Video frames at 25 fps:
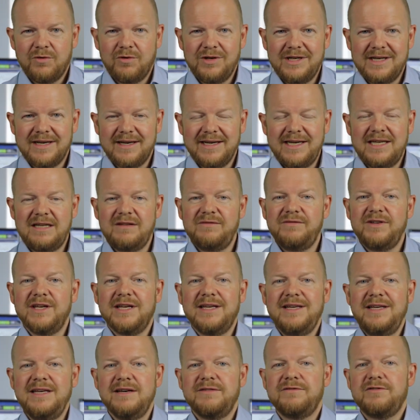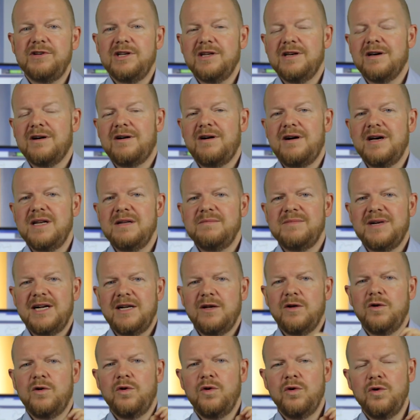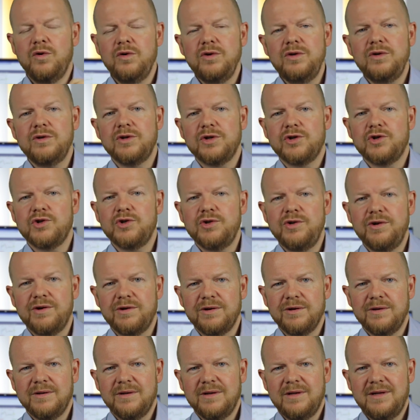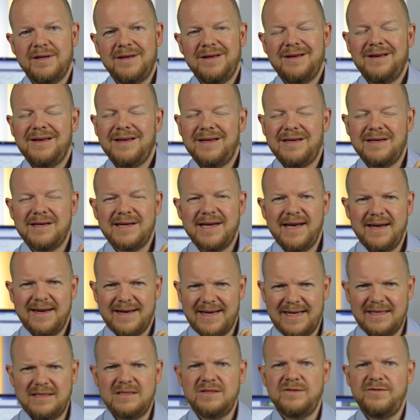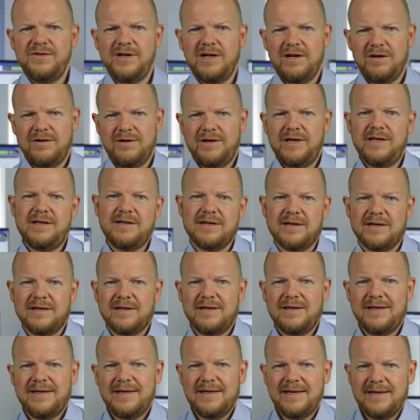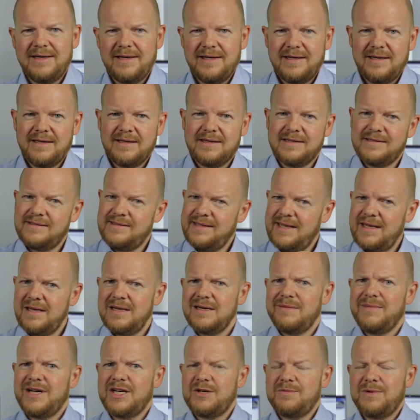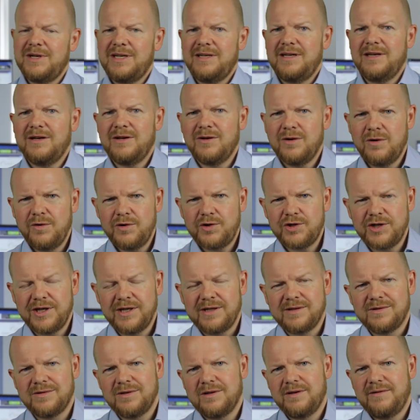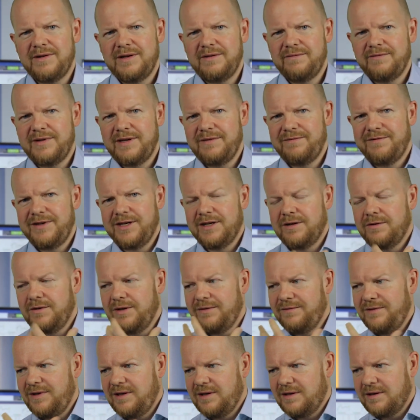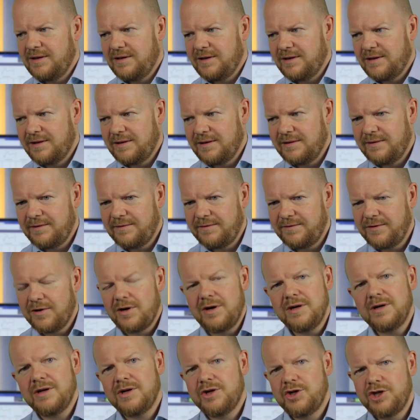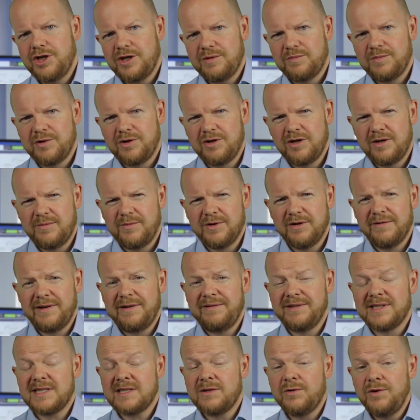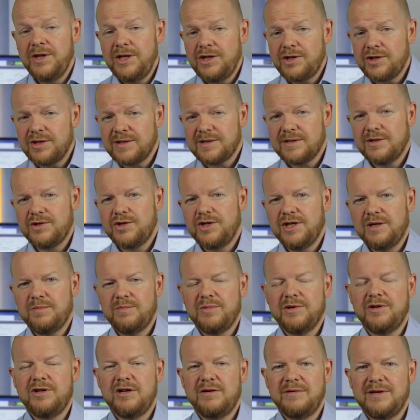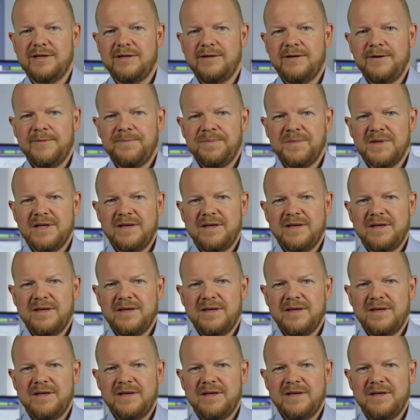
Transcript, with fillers: Und da reden wir hier von gerade mal 100 Stück. Ich kenne ganz viele Leute, das sehe ich ja manchmal in den Coachings oder wenn, wenn wir irgendwie äh, Fragen geschickt bekommen oder wenn wir Screenshots geschickt bekommen.